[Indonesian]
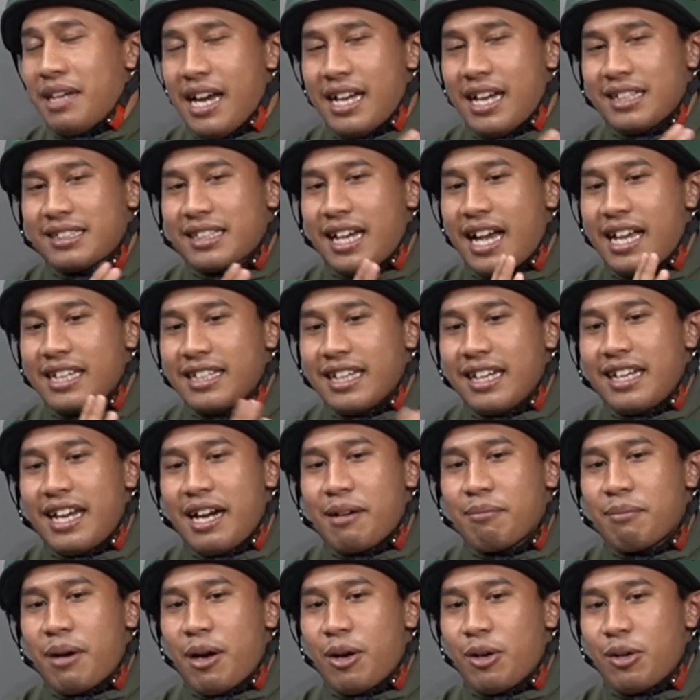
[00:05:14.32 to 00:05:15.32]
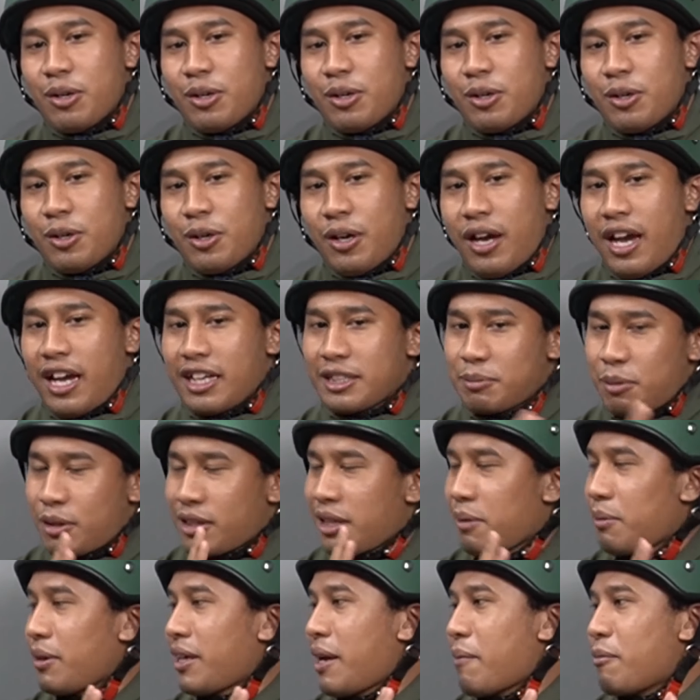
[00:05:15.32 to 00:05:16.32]
Biasanya yang mau ekspor
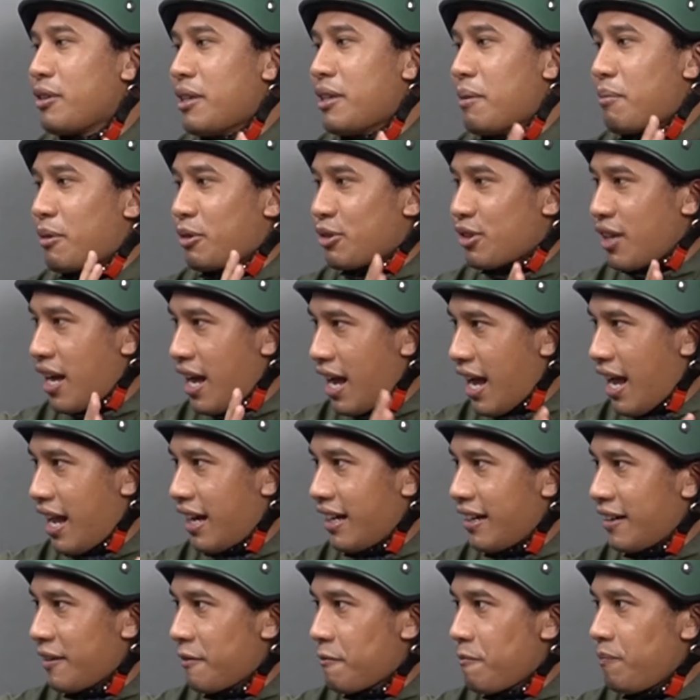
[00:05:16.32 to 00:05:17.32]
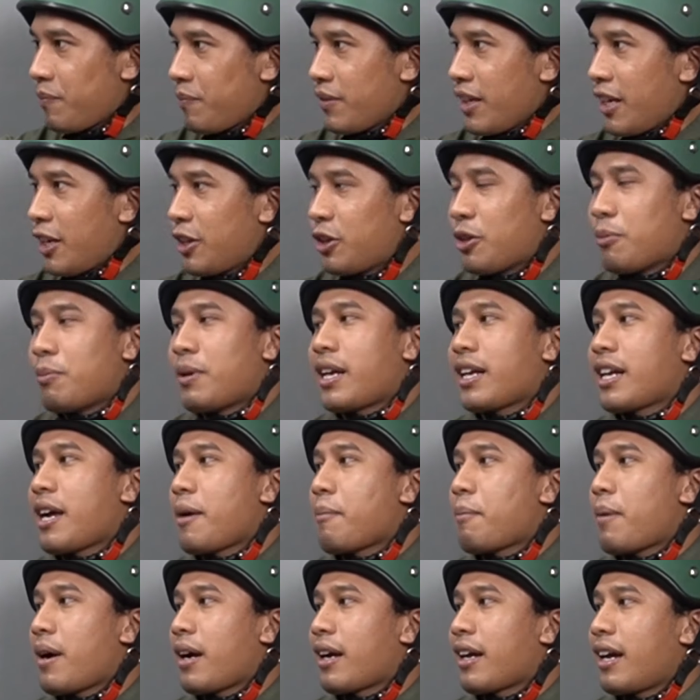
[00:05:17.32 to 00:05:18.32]
tapi nggak punya perusahaan, hmm. itu
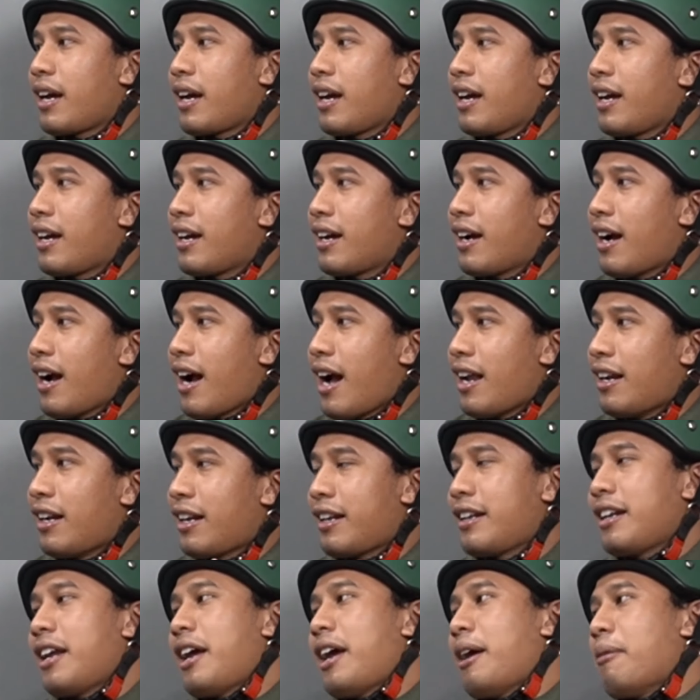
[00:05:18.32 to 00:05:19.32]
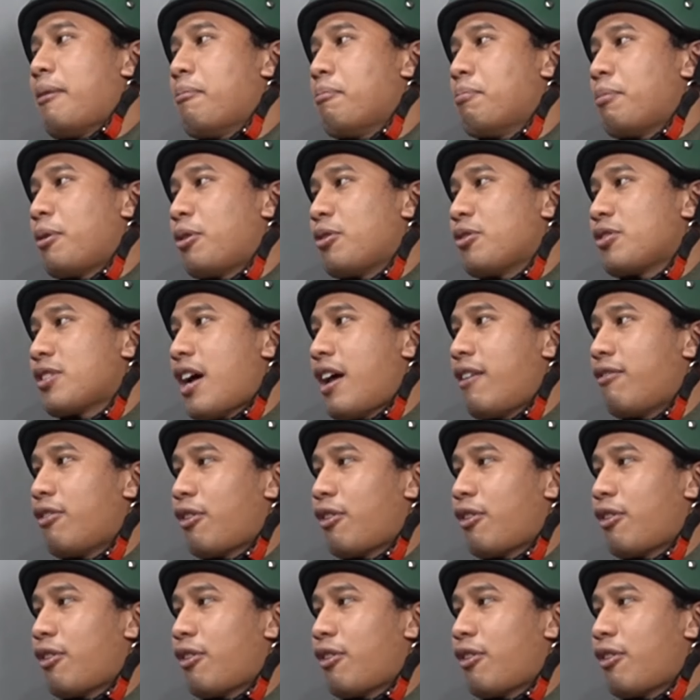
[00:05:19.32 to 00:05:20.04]
mereka pakai undername, perusahaan